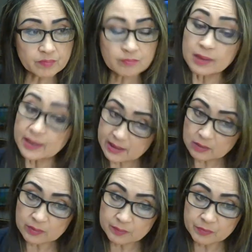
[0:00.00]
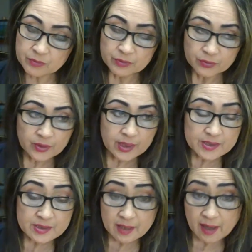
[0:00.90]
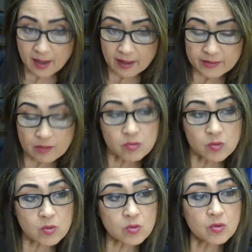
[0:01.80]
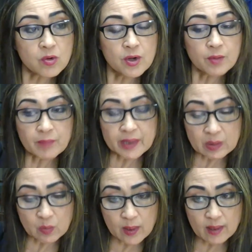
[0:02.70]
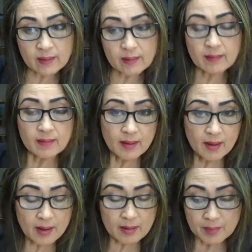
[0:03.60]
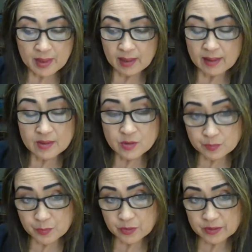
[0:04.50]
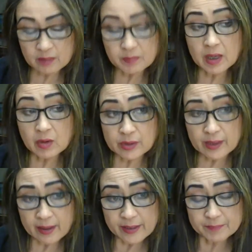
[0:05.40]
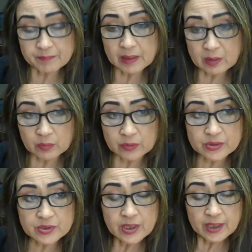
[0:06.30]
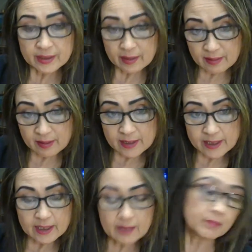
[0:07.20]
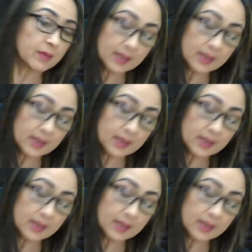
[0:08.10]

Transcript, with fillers: Malinawan po. Kasi ayaw ko maniwala ang mga supporter, mga organic followers ng Kalingap